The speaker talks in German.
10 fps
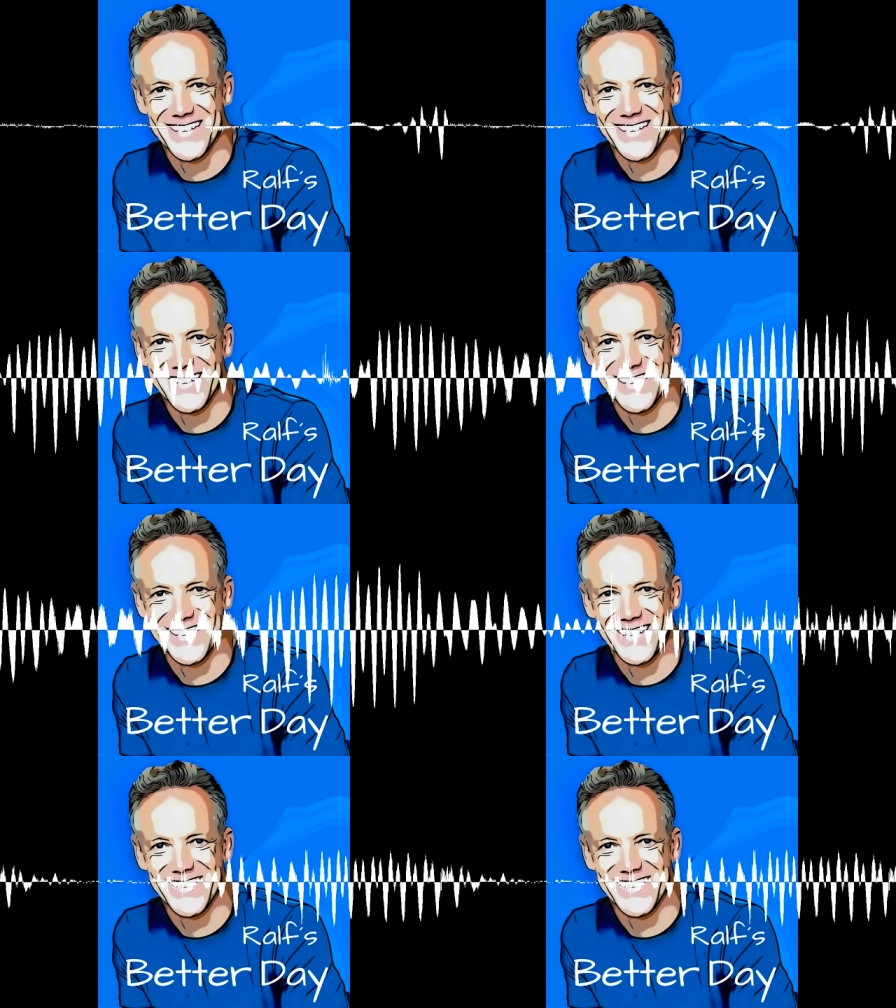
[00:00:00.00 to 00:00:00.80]
Und
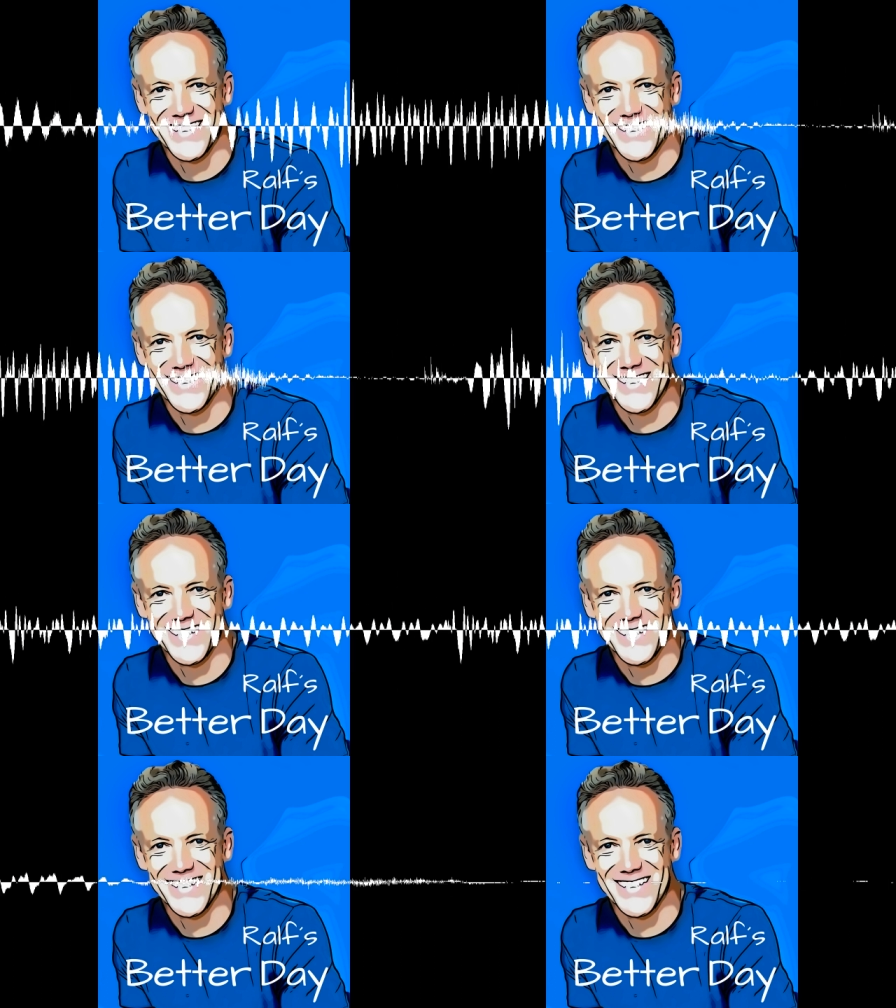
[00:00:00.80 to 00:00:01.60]
gesundheitlich läuft doch
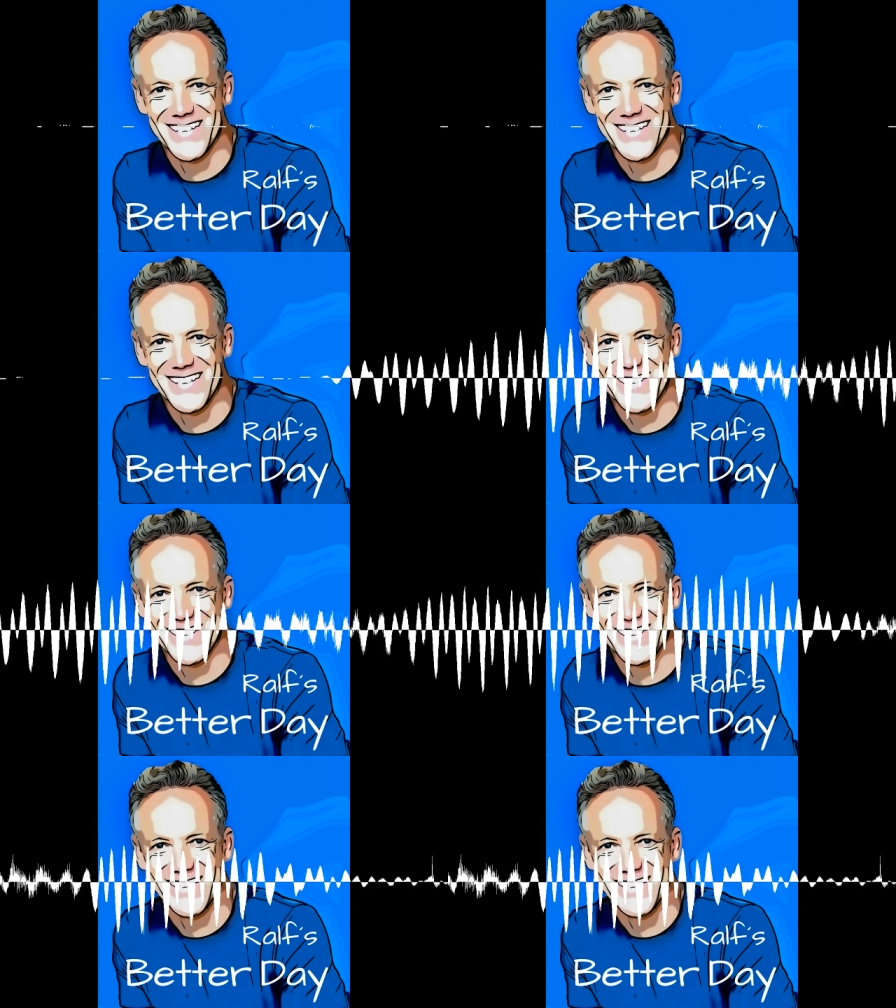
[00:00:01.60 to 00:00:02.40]
alles. Wir
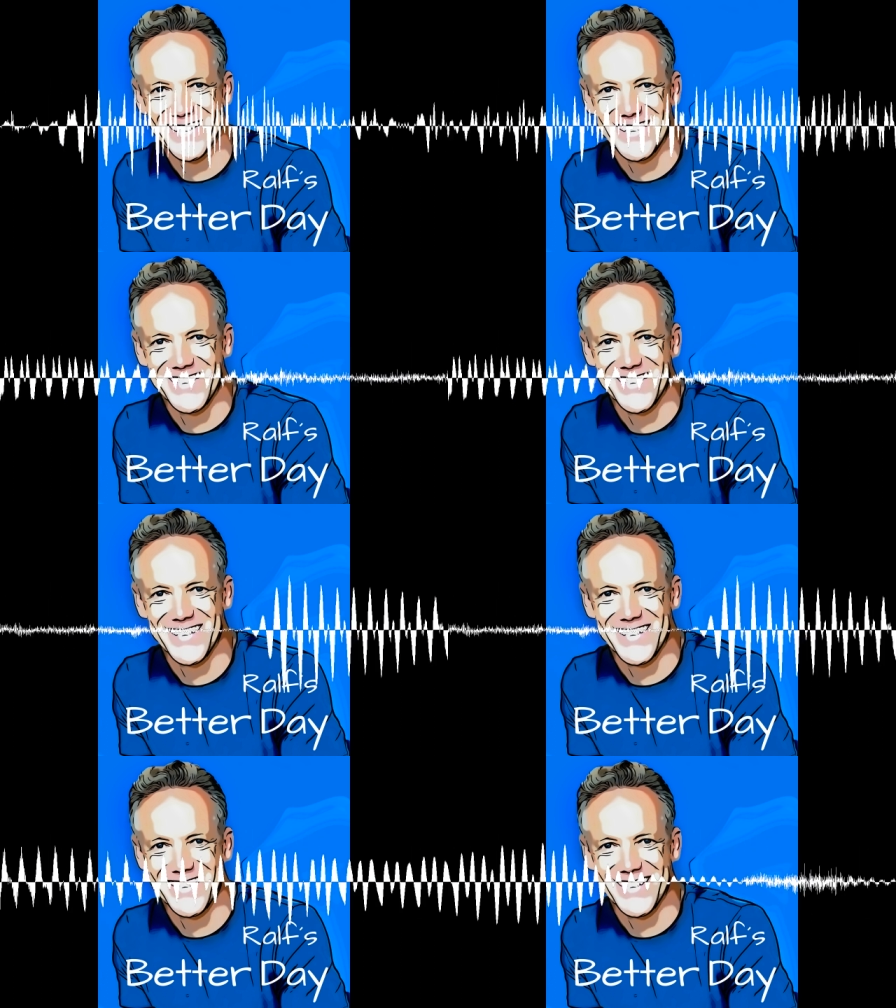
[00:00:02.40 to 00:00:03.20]
sehen super aus,
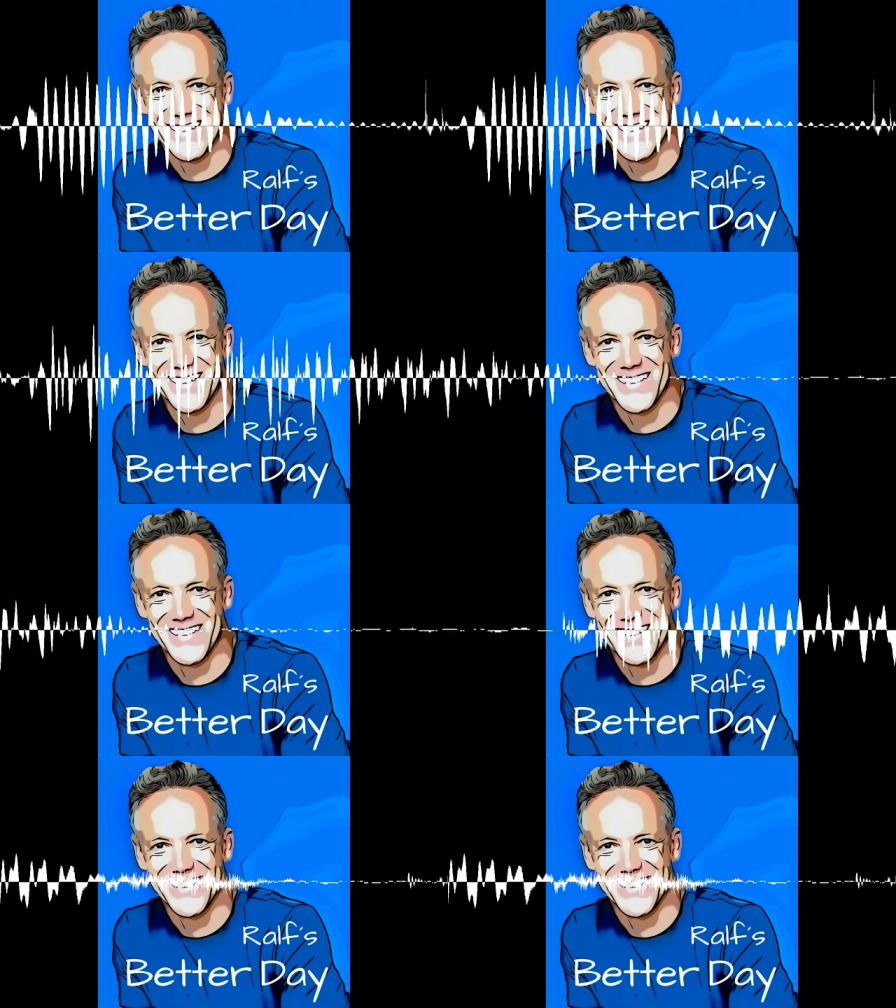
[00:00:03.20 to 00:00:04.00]
fühlen uns
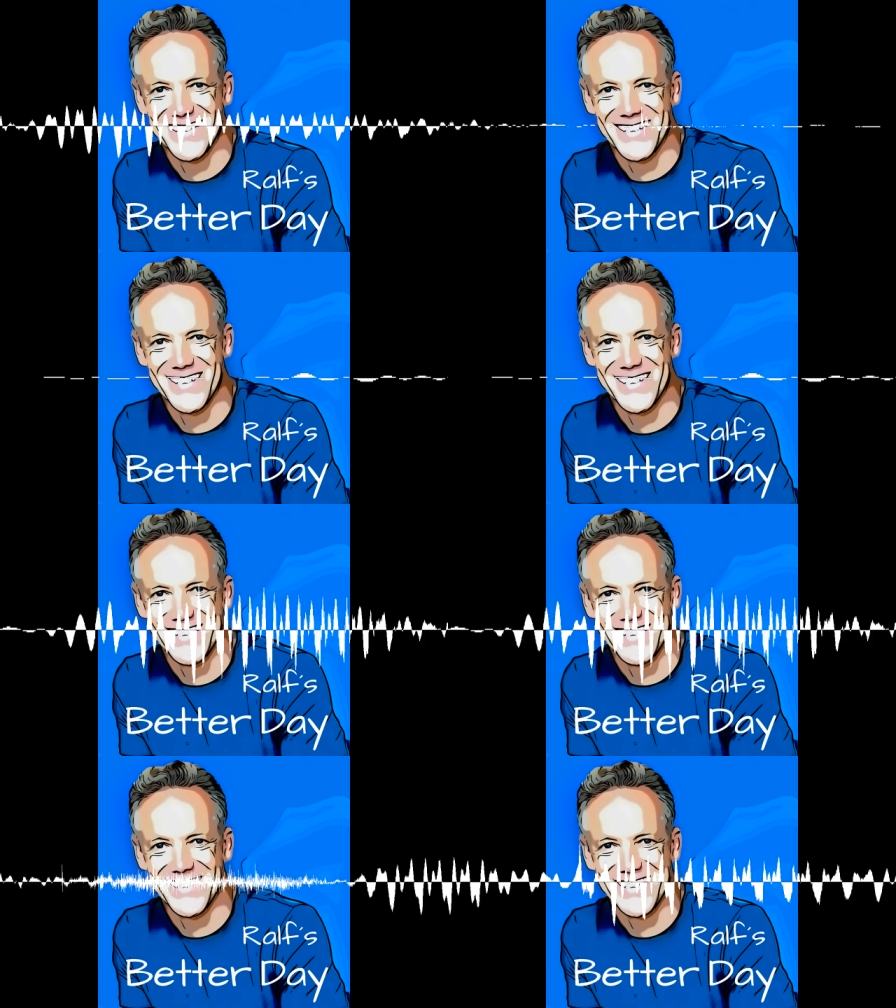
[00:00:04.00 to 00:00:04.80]
super, alles gut.
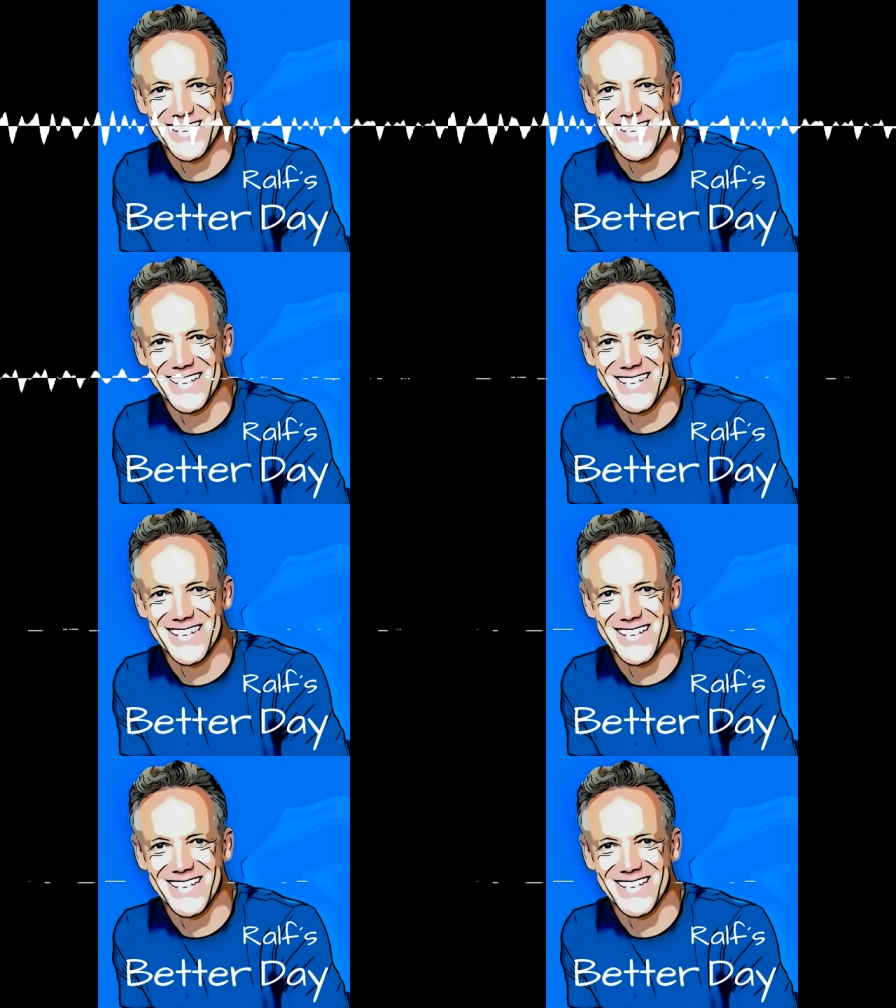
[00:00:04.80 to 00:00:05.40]
Jetzt oder nie.